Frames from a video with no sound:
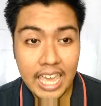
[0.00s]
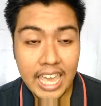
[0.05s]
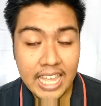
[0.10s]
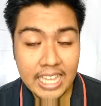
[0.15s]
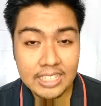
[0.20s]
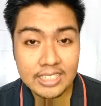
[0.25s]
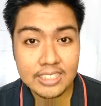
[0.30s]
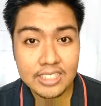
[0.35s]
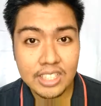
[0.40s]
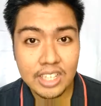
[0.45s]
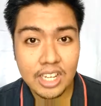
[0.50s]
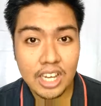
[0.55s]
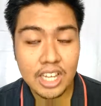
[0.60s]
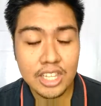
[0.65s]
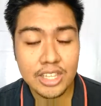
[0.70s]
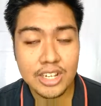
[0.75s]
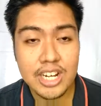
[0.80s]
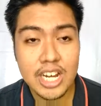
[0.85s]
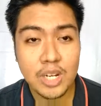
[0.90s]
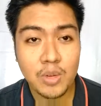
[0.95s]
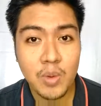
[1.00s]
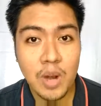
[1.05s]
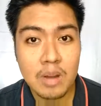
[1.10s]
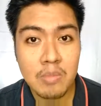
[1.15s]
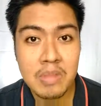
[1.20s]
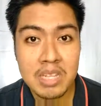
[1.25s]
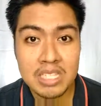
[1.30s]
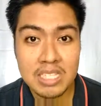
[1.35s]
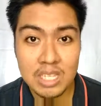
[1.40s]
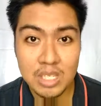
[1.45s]
and other
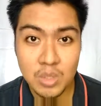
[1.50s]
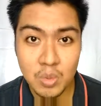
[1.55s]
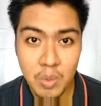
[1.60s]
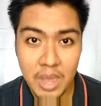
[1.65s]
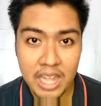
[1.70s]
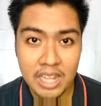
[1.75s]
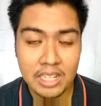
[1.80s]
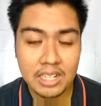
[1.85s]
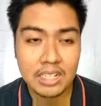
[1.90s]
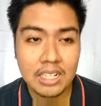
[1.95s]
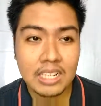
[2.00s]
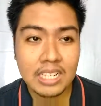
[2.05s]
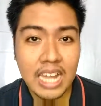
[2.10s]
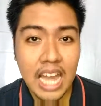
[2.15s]
requirements as well.